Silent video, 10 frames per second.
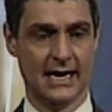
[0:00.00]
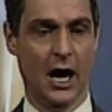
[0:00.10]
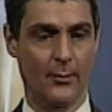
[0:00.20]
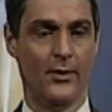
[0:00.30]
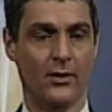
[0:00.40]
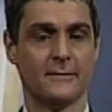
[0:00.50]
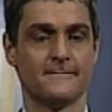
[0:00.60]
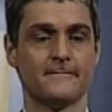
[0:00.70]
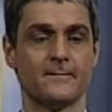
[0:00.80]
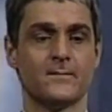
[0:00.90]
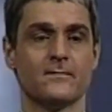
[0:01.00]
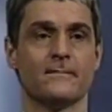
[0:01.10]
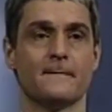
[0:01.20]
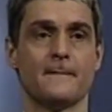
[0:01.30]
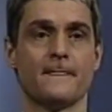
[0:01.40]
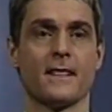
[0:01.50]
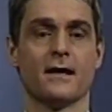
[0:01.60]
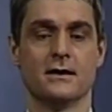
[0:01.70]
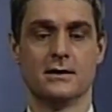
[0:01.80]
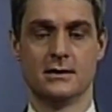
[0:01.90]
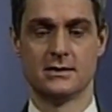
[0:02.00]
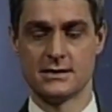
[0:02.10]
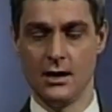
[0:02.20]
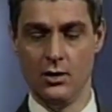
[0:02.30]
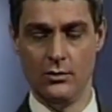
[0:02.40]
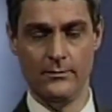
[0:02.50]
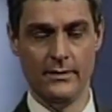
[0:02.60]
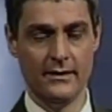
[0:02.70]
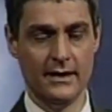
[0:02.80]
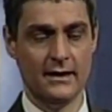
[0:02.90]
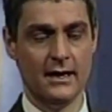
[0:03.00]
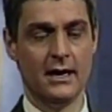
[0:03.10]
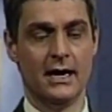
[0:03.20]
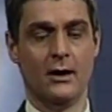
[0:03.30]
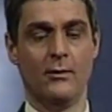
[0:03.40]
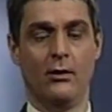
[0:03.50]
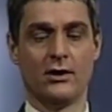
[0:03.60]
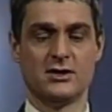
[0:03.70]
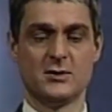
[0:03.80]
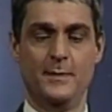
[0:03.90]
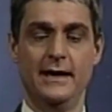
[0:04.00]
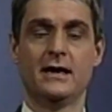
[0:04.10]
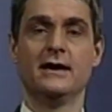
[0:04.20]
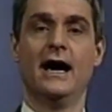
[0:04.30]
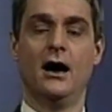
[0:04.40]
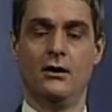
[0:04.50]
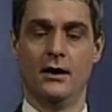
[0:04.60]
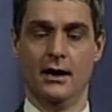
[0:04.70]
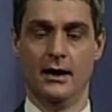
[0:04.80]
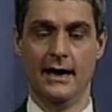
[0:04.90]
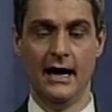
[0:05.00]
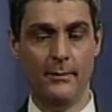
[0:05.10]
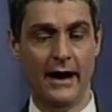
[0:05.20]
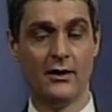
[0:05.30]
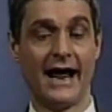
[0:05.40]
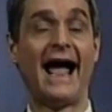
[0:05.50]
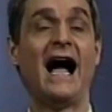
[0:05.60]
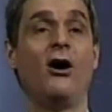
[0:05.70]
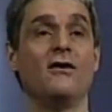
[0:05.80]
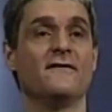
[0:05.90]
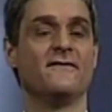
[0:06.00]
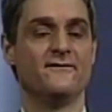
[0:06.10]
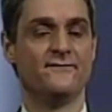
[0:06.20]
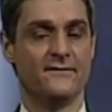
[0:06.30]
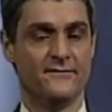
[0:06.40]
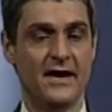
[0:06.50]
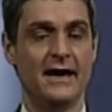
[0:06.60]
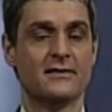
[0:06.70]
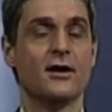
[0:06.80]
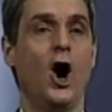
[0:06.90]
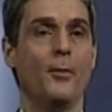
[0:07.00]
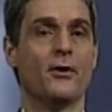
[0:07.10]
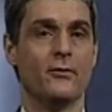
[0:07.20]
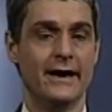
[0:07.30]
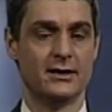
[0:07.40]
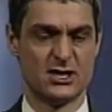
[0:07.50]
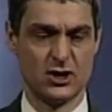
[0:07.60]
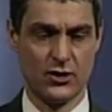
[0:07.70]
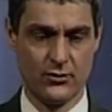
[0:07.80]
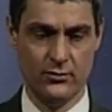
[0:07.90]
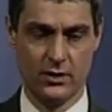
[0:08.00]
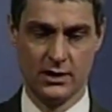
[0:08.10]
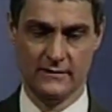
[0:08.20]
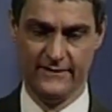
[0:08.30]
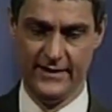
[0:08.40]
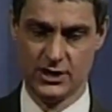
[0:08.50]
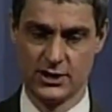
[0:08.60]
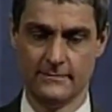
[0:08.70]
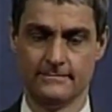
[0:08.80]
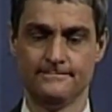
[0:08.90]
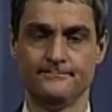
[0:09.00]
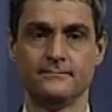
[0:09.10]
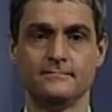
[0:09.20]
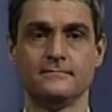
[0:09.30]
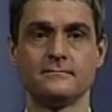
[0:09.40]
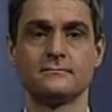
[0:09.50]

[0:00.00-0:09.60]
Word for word: Я просто, когда учу, в качестве примера вот иллюстрации вам иногда такие даю. Итак, сейчас мы с вами хотим поговорить о том, как вера действует через исповедание.